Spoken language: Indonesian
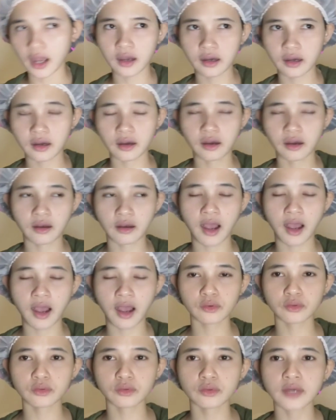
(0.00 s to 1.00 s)
uh,
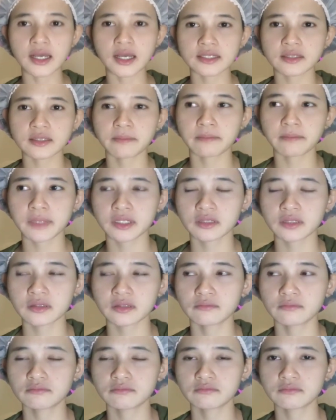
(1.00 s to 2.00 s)
aku nggak sempat
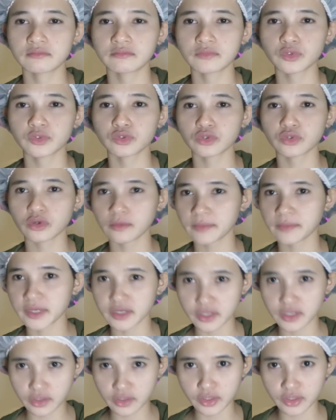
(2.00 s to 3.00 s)
um, mm, untuk
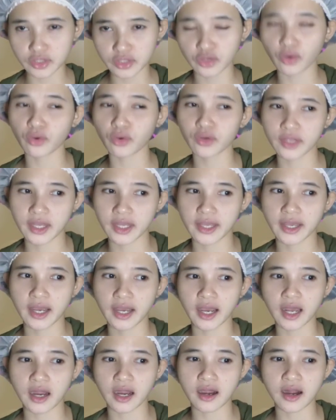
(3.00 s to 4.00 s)
video di
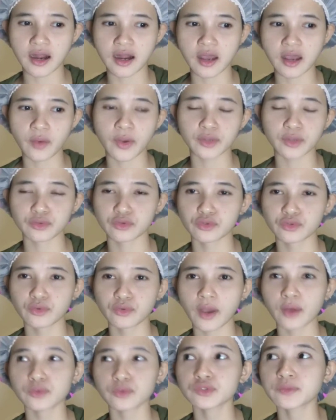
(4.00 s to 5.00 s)
tokonya ya karena waktu itu
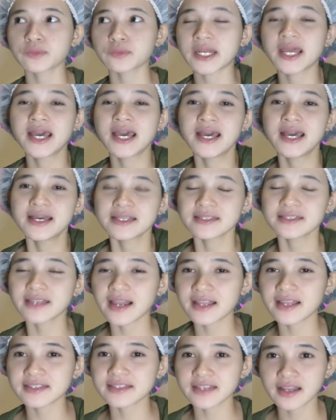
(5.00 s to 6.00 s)
aku cuman
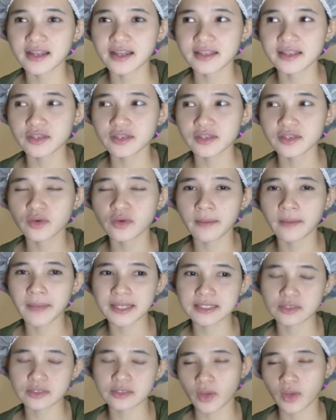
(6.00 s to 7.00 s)
jalan-jalannya juga
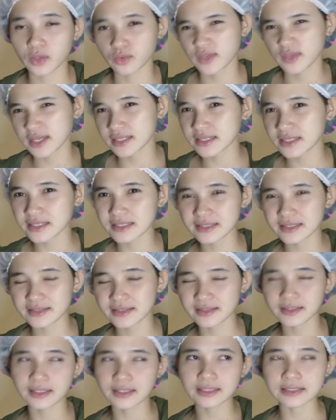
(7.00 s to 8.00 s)
pas waktunya
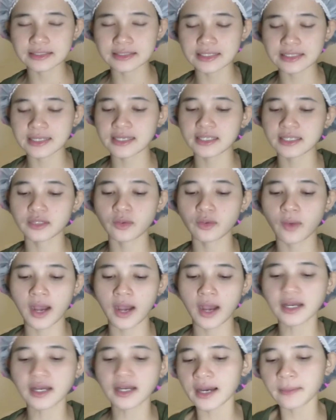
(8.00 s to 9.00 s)
uh, sedikit doang
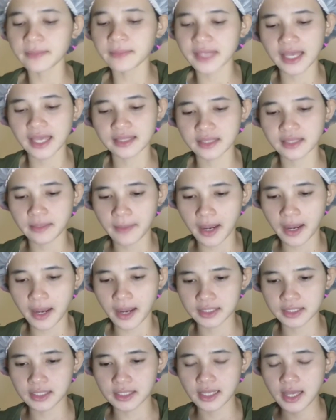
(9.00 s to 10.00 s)
nggak nyampe
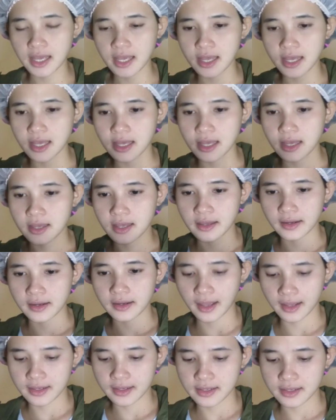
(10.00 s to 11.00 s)
banget
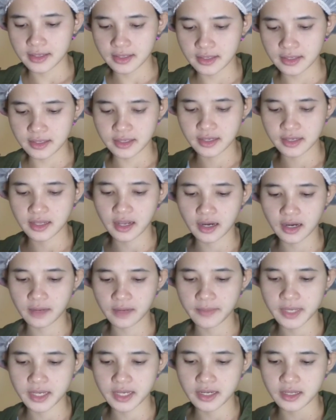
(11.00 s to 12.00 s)
nah, ini, ini yang
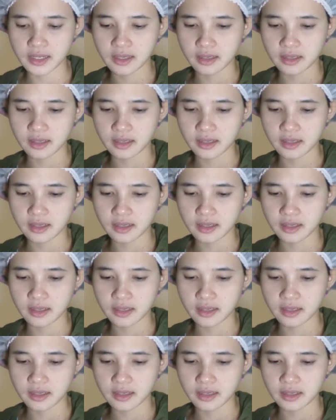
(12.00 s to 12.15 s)
aku